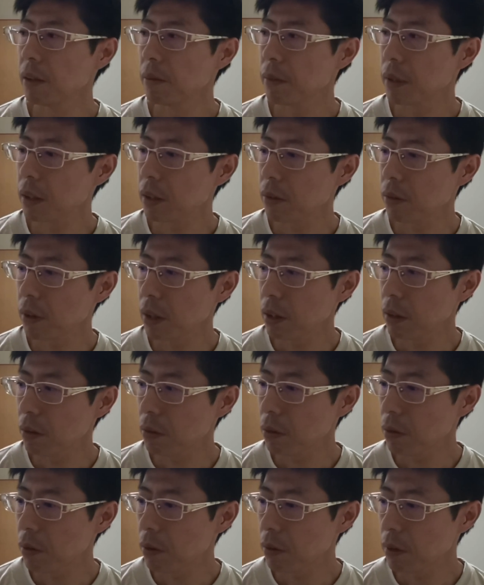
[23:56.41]
まあ、その辺の
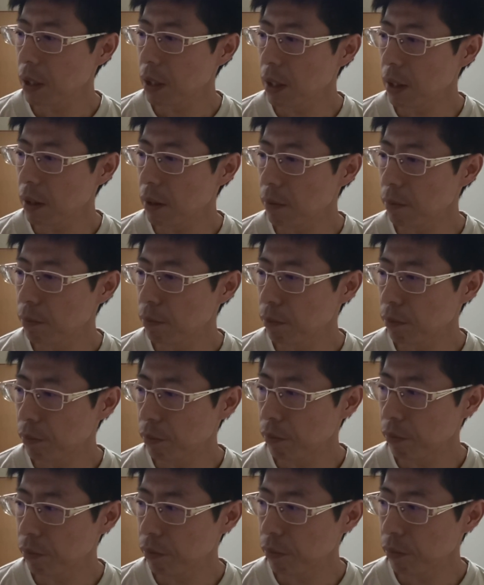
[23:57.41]
ところで、う
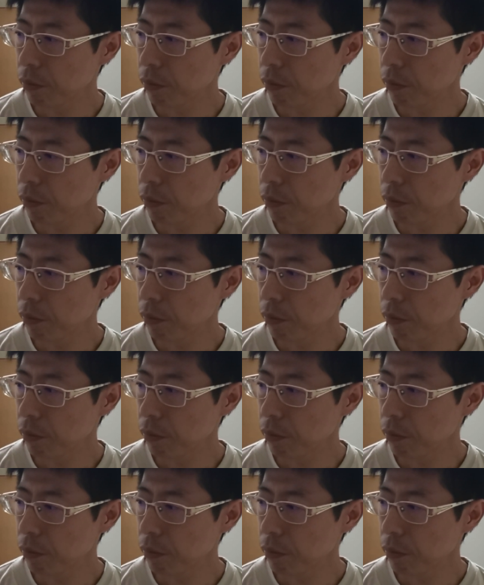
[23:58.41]
ん、